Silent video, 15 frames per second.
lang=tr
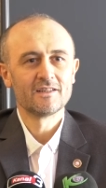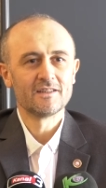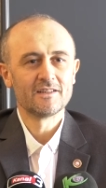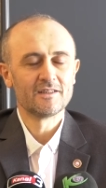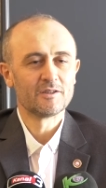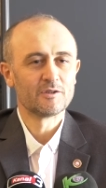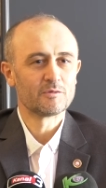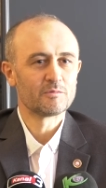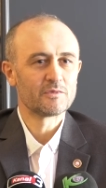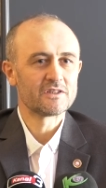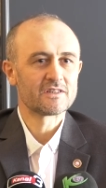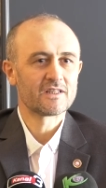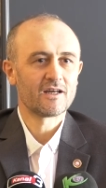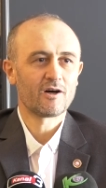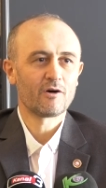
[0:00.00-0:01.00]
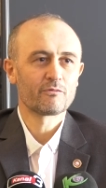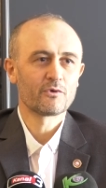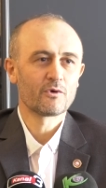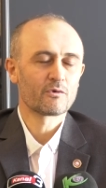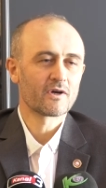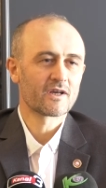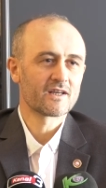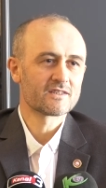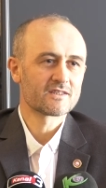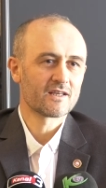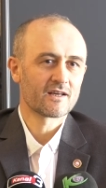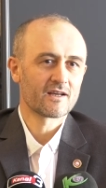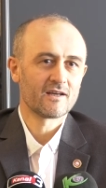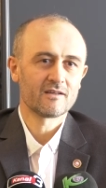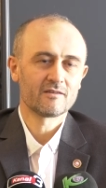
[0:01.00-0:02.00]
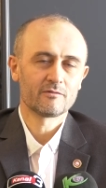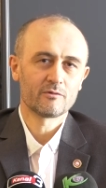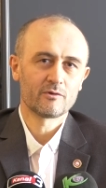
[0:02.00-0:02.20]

Ee, biz de Afyon Karahisar'a